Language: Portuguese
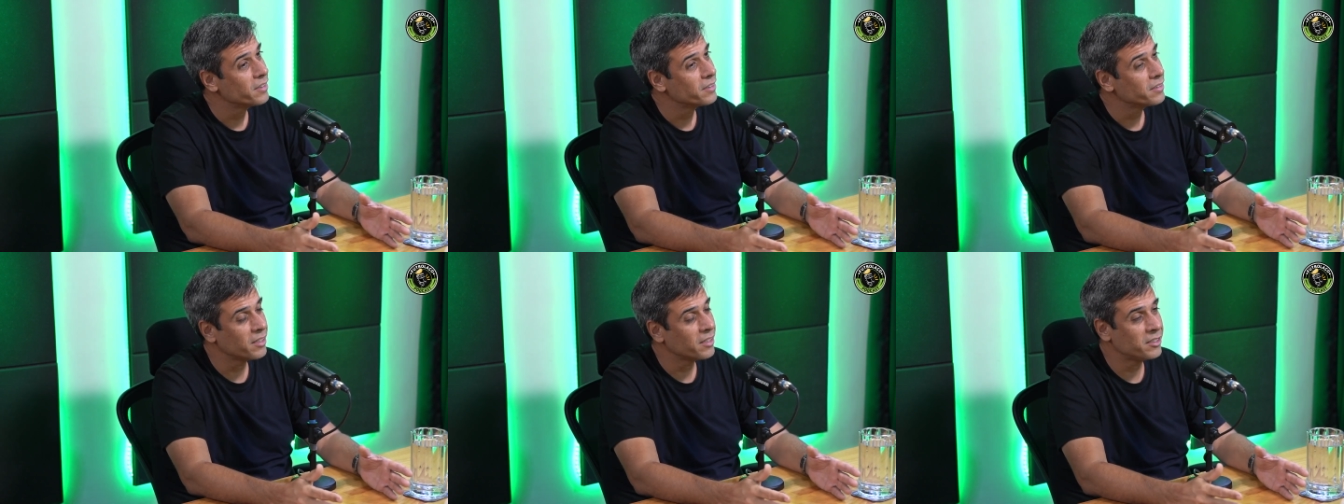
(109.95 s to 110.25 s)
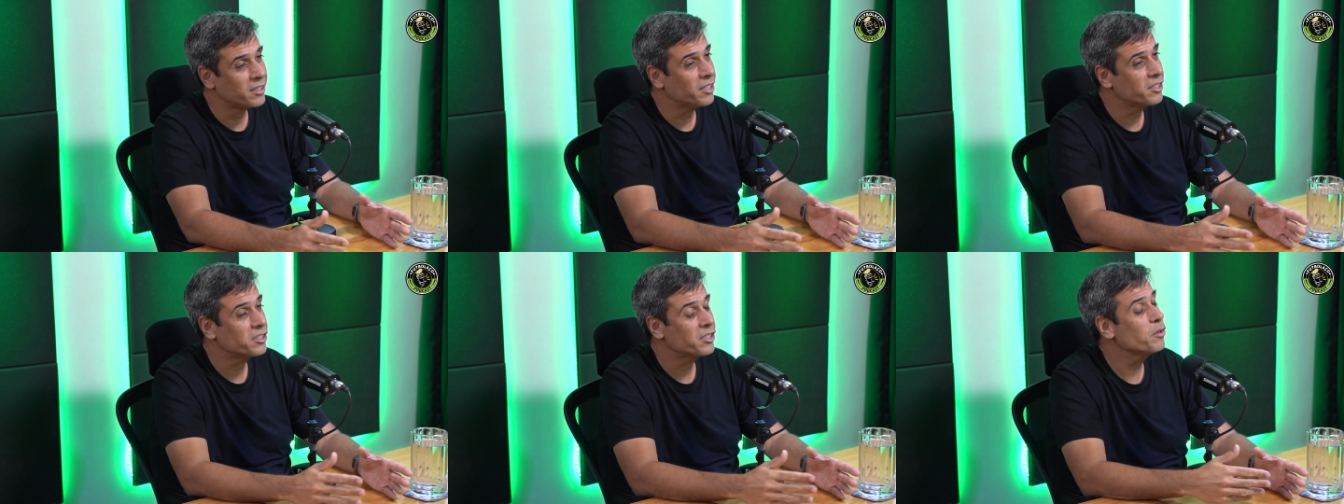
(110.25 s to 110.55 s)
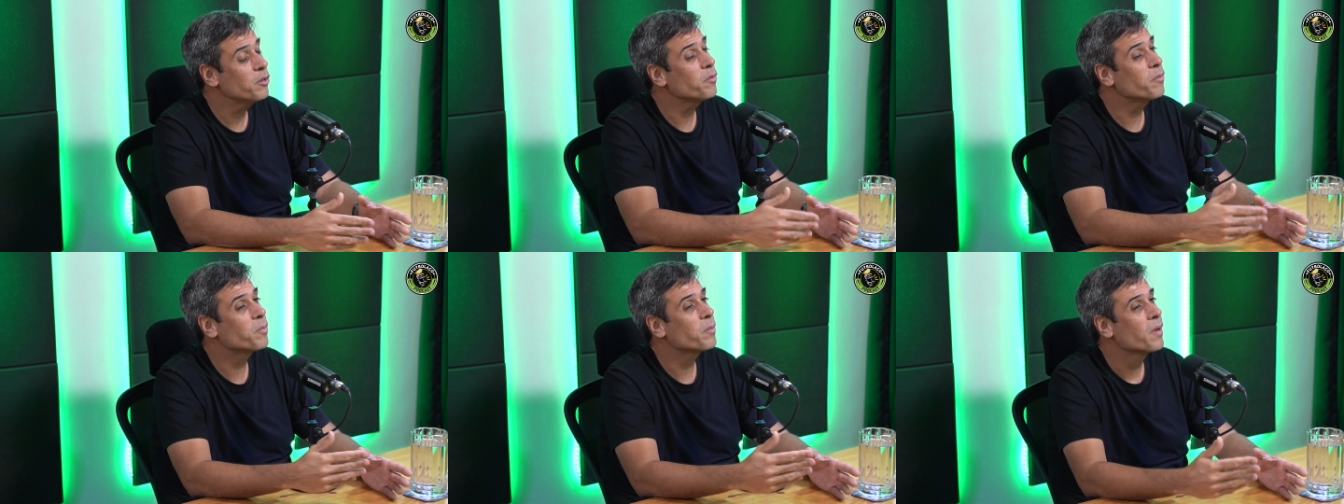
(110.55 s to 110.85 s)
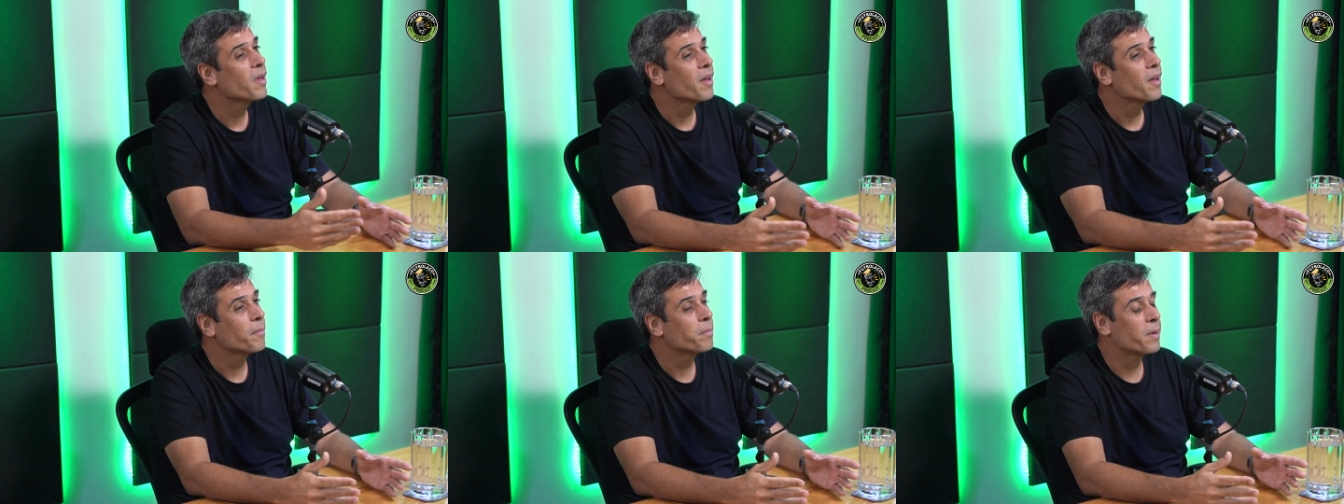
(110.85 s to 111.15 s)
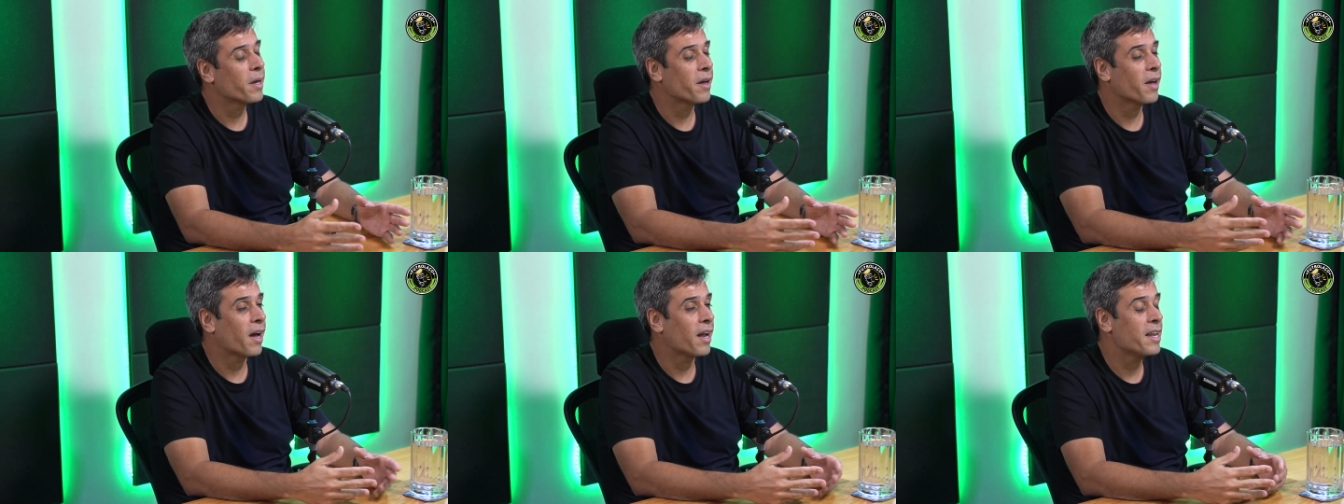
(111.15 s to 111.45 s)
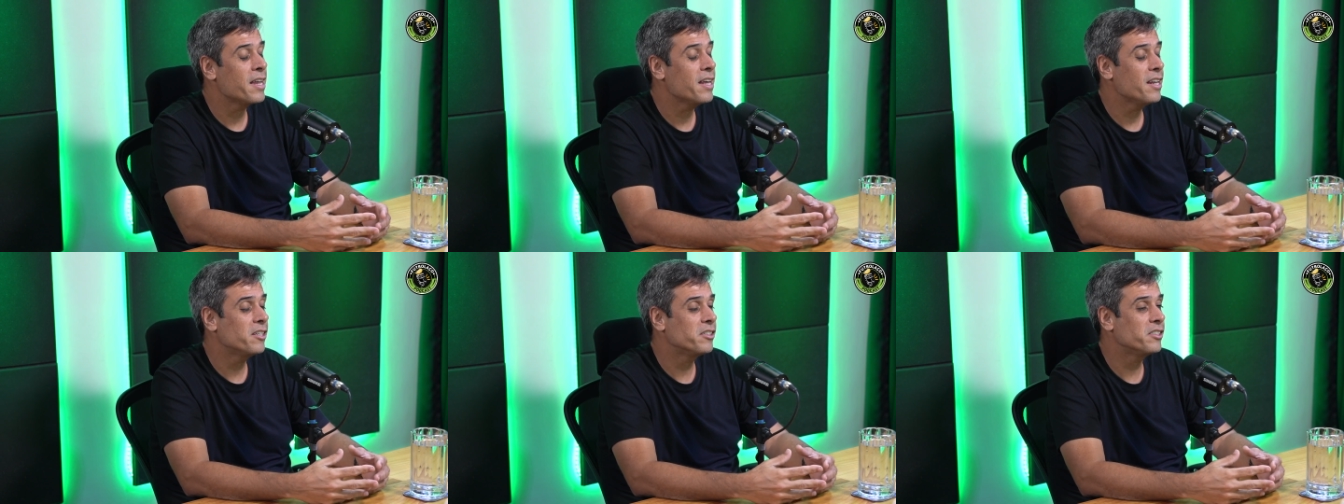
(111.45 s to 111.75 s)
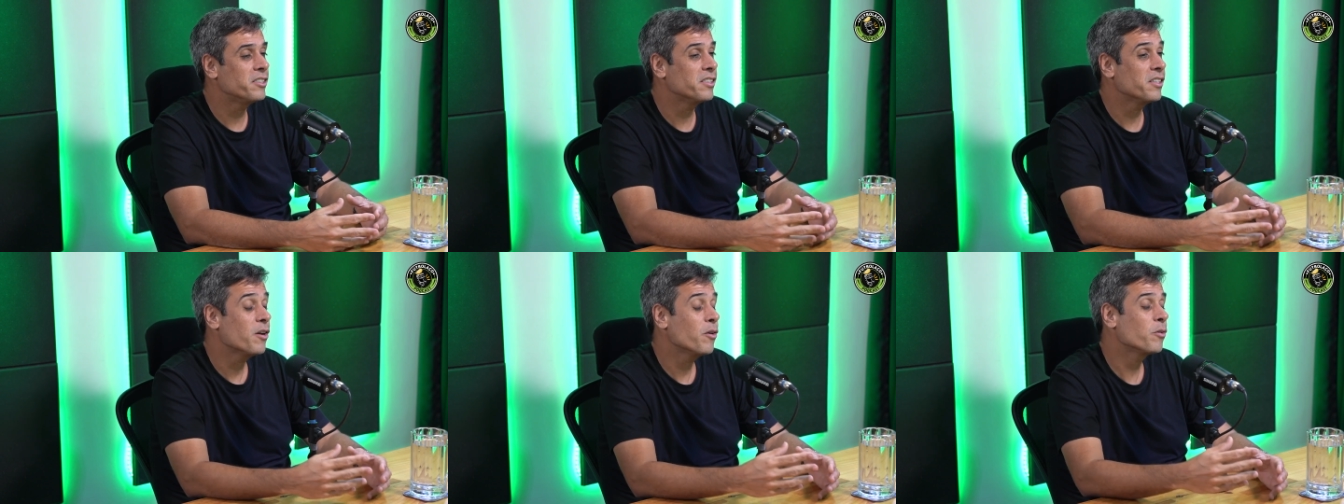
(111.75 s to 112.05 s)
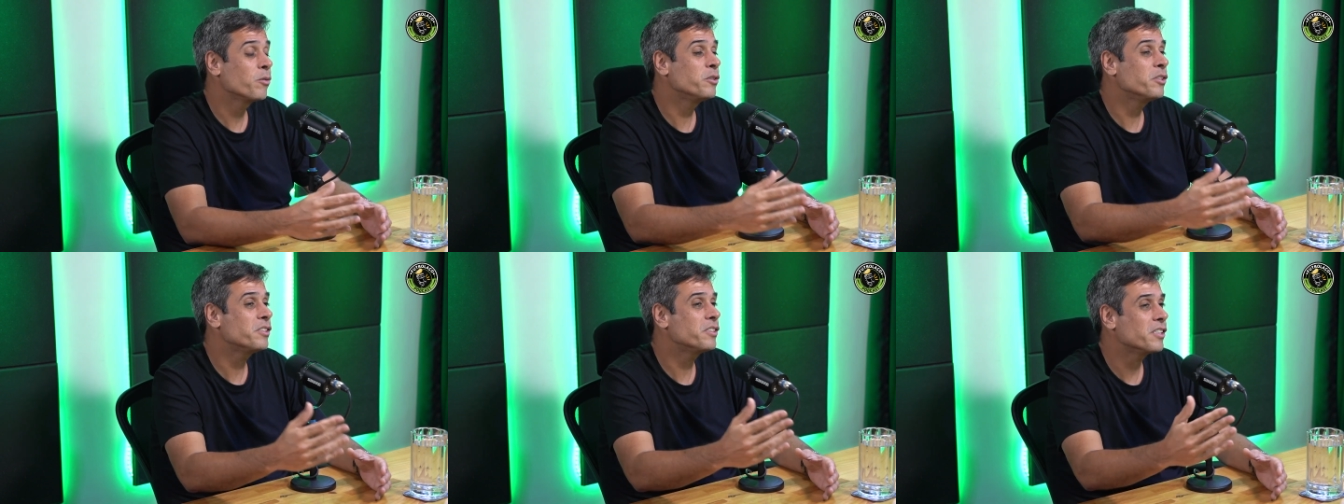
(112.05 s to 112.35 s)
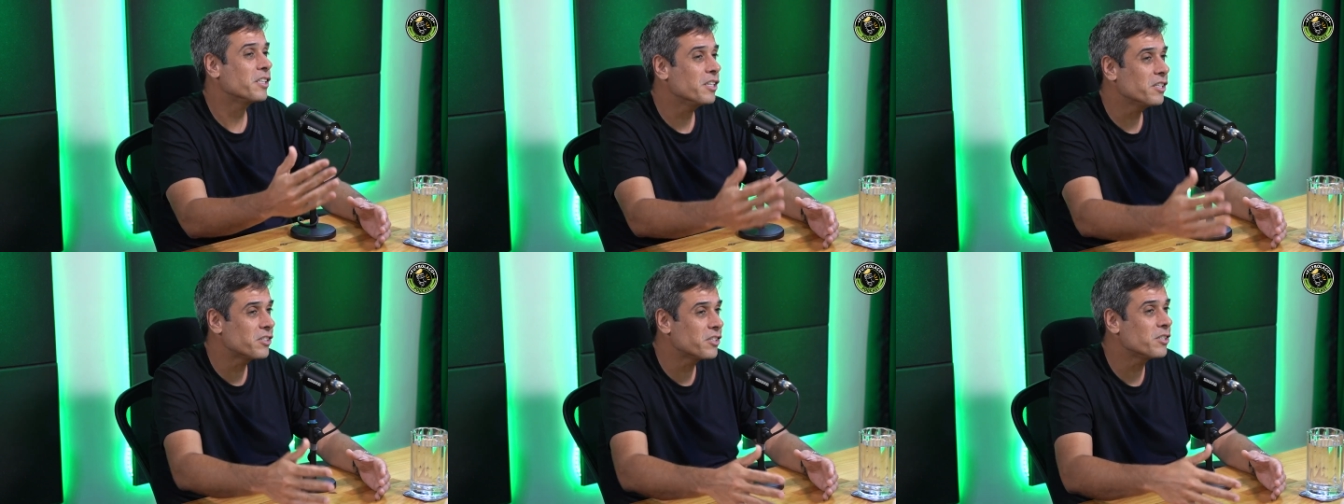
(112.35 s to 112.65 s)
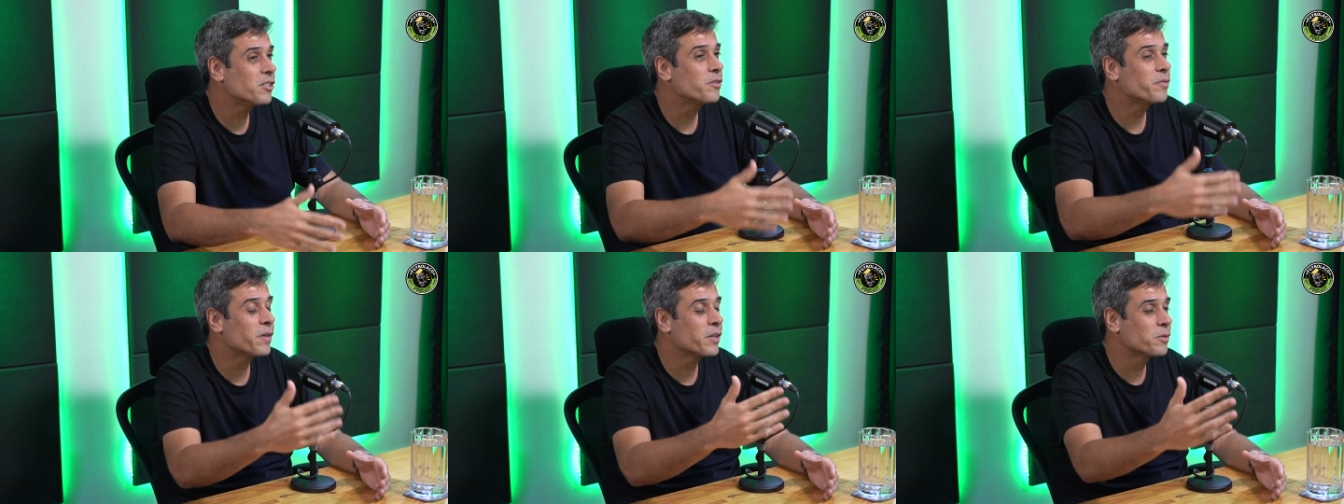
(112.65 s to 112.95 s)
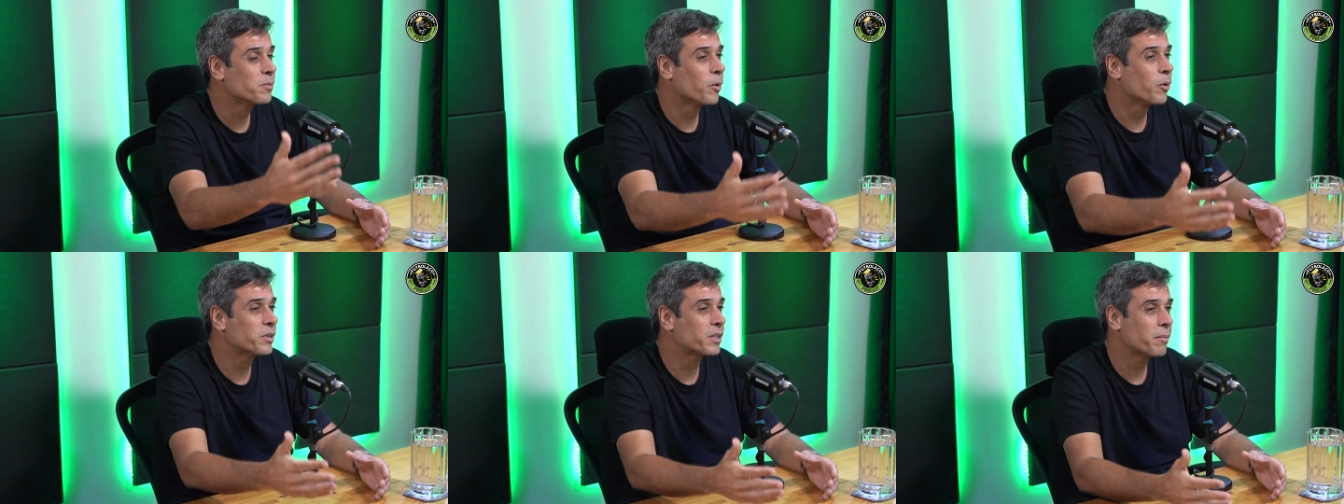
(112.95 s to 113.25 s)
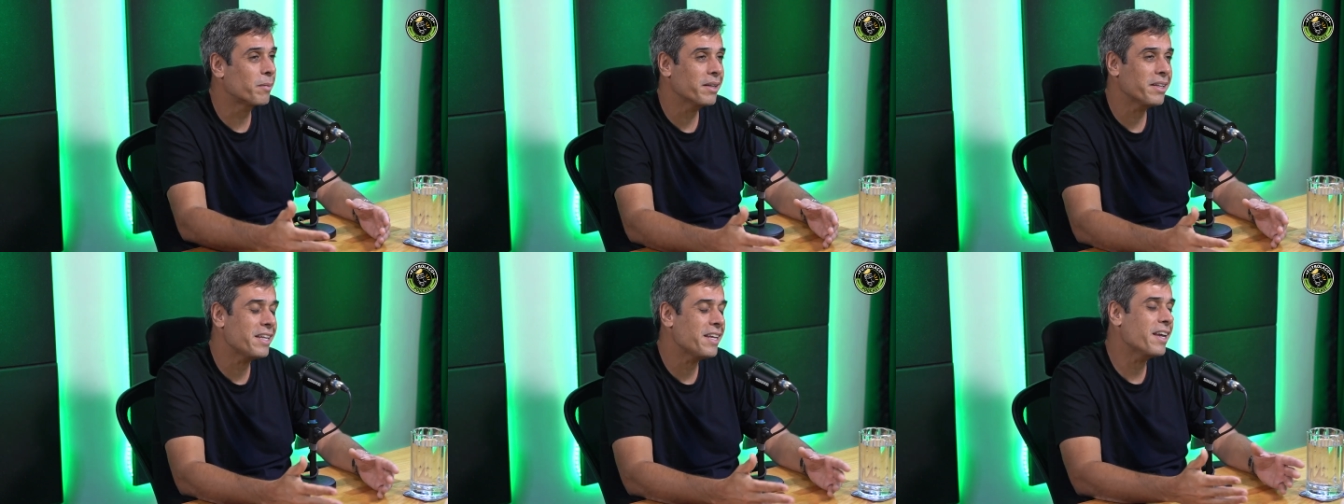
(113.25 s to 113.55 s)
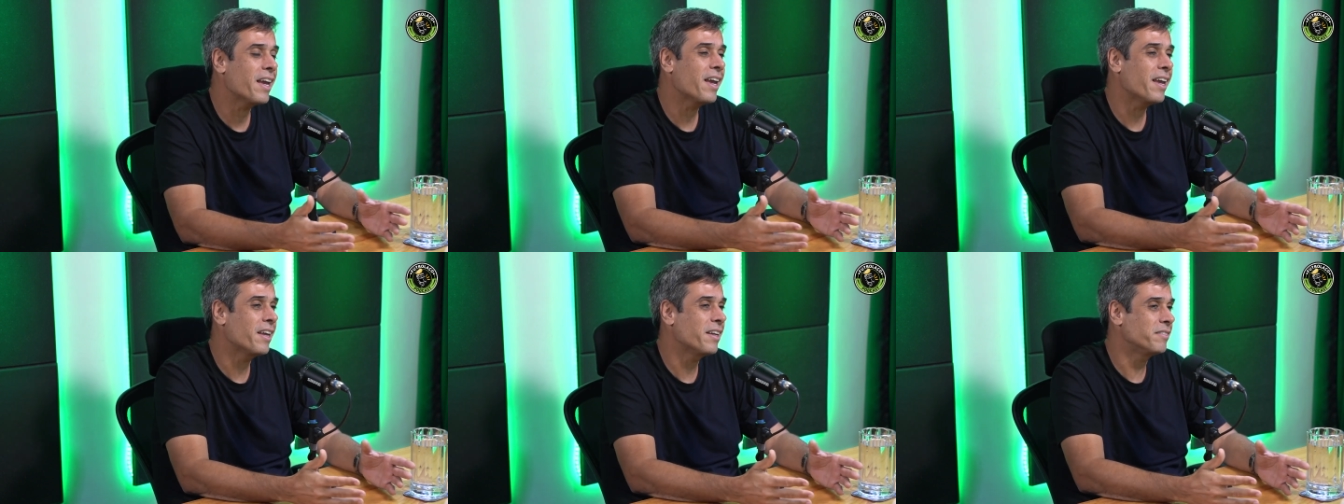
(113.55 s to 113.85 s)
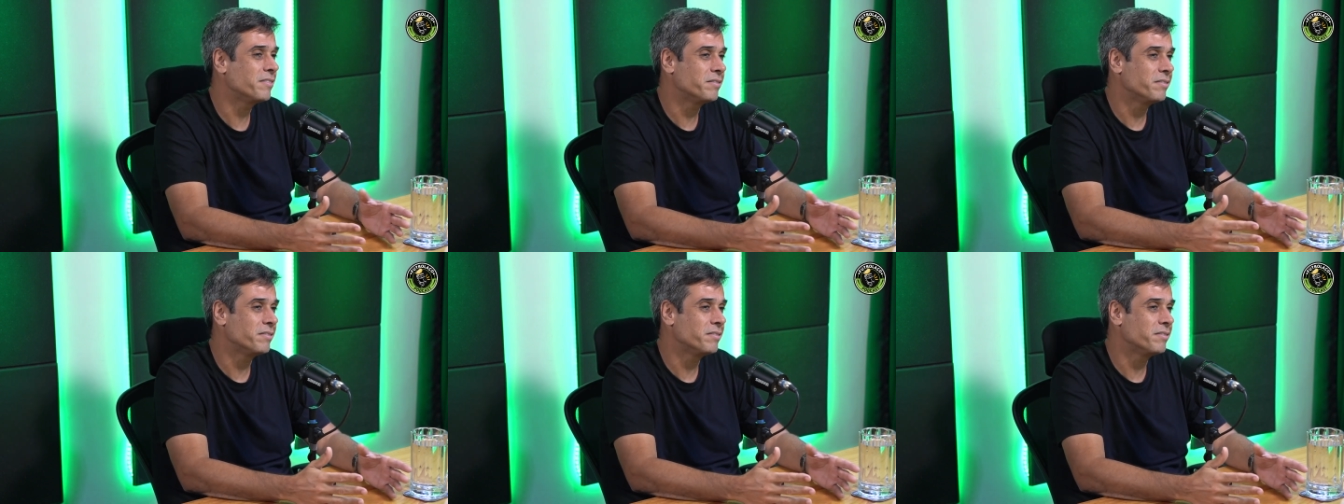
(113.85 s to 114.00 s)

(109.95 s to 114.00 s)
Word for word: Tem gente que não. Que ali eles dizem, não, no dia seguinte a gente fez uma outra, mas ninguém